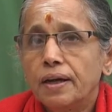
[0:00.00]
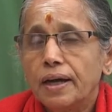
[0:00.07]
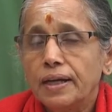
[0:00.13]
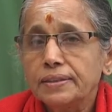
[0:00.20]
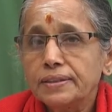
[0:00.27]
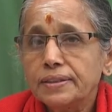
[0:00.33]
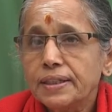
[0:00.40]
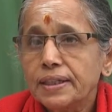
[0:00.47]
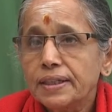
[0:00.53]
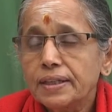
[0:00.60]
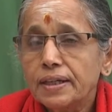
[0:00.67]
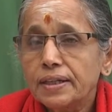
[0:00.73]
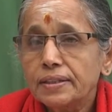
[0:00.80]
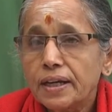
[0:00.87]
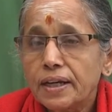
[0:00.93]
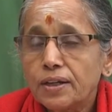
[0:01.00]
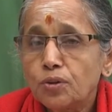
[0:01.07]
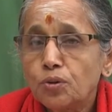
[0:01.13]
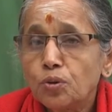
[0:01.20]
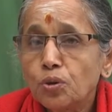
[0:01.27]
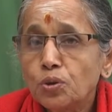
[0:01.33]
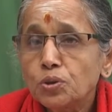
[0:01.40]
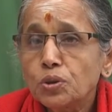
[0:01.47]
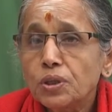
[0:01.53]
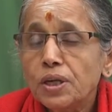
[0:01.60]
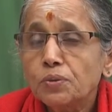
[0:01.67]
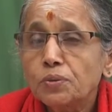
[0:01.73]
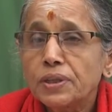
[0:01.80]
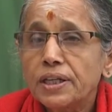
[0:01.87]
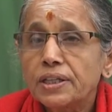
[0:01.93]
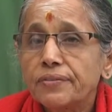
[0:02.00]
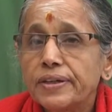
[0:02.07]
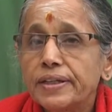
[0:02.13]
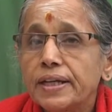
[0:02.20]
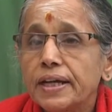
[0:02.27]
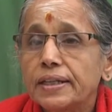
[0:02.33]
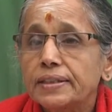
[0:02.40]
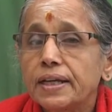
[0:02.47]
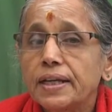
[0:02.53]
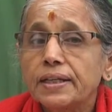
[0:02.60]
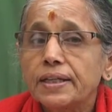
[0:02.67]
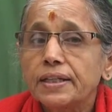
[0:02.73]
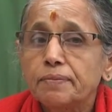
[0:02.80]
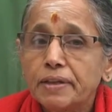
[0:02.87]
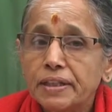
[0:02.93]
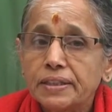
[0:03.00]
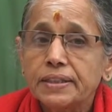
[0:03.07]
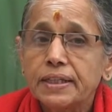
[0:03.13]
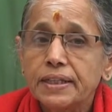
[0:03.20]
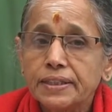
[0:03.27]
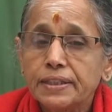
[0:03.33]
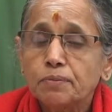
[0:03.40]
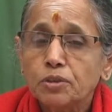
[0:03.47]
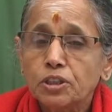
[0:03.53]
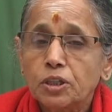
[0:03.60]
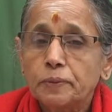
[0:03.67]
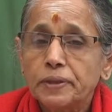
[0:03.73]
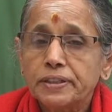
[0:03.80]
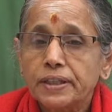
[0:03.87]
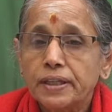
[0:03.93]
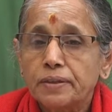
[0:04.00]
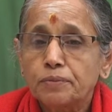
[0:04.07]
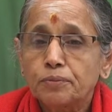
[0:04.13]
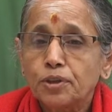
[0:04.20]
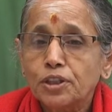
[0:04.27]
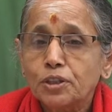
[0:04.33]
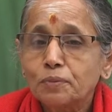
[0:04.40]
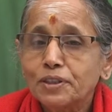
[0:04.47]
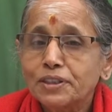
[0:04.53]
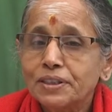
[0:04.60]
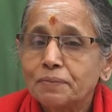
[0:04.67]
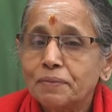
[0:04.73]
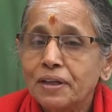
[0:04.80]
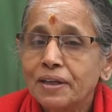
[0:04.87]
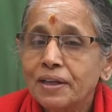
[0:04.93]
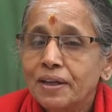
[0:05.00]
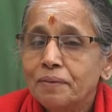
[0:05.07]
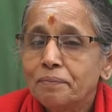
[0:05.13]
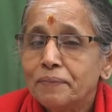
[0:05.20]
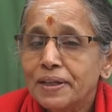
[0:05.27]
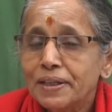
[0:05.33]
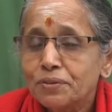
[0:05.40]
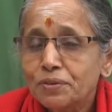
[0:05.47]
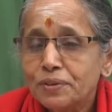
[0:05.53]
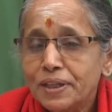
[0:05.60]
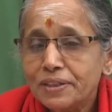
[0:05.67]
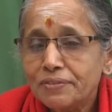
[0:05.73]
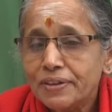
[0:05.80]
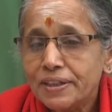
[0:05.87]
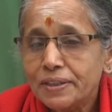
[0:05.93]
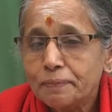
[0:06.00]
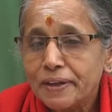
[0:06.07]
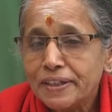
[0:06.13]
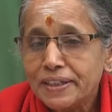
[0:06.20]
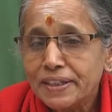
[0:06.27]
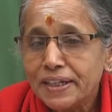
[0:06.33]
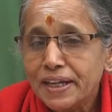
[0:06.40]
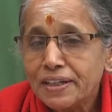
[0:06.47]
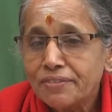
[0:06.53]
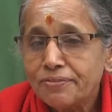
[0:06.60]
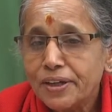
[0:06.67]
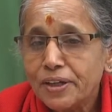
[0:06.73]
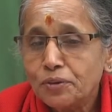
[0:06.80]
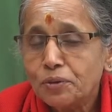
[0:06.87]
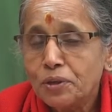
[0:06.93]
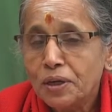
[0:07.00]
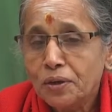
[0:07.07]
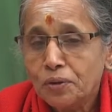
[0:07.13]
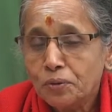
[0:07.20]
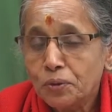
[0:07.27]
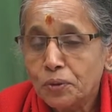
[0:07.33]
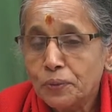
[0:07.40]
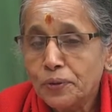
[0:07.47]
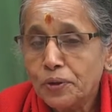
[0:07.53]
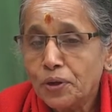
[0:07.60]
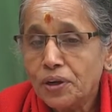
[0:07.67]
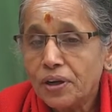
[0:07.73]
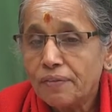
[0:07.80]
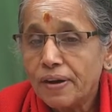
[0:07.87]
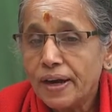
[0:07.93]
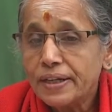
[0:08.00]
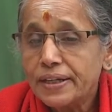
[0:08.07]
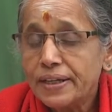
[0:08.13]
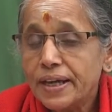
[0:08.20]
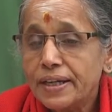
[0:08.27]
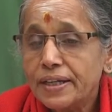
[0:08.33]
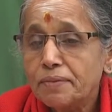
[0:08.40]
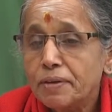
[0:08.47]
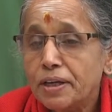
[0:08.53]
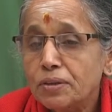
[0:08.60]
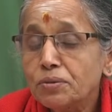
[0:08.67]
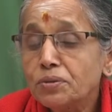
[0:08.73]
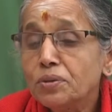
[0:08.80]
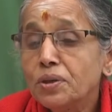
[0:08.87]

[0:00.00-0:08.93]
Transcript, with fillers: అంతరంగా దాని లోతుగా ఉన్నటువంటి అర్థాలన్నీ మనకి తెలియటం మొదలు పెడతాయి మొట్టమొదట మనకున్నటువంటి పరిజ్ఞానం వేరు గురువు యొక్క వాక్యాన్ని మనం